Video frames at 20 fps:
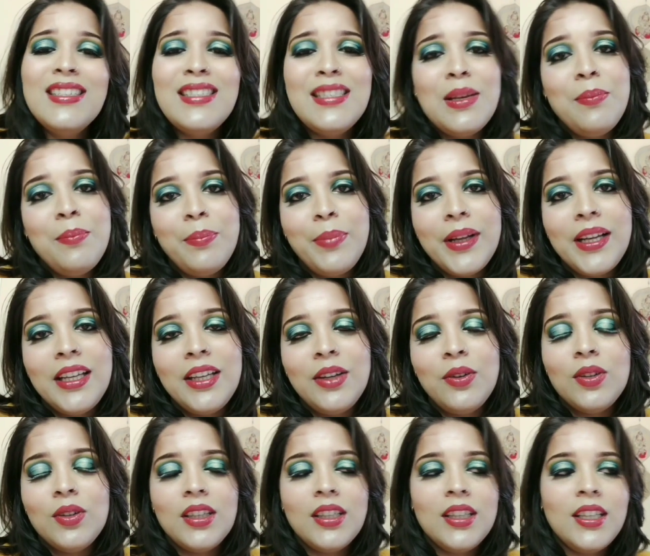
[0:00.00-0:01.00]
सिंपल ही
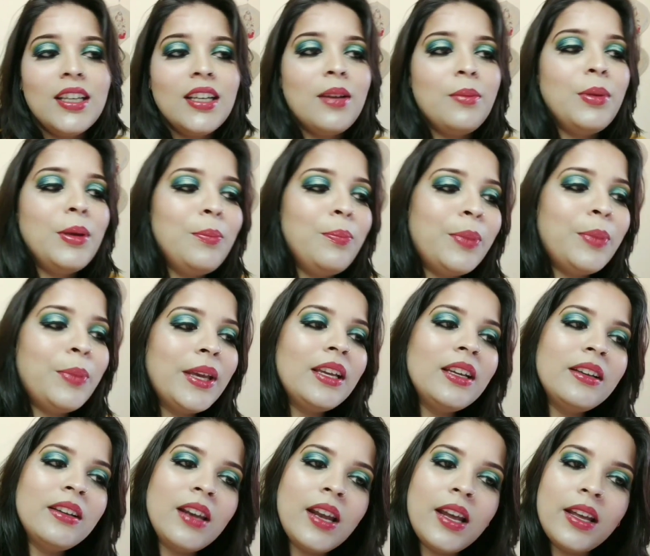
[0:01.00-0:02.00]
होते थे कभी
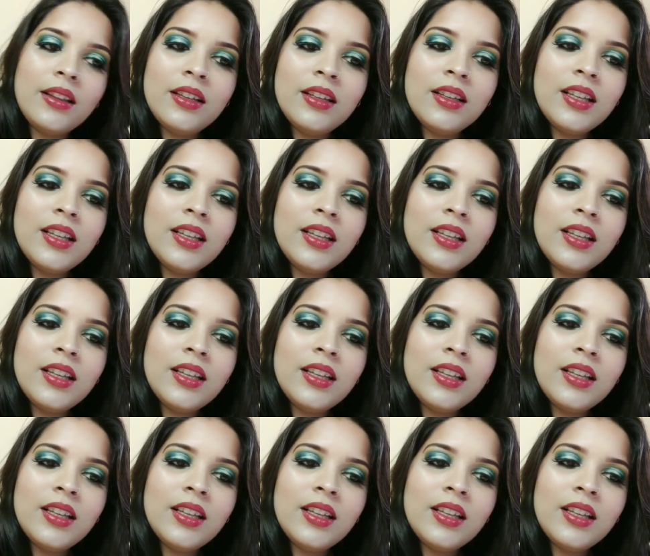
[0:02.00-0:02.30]
पिंक रहते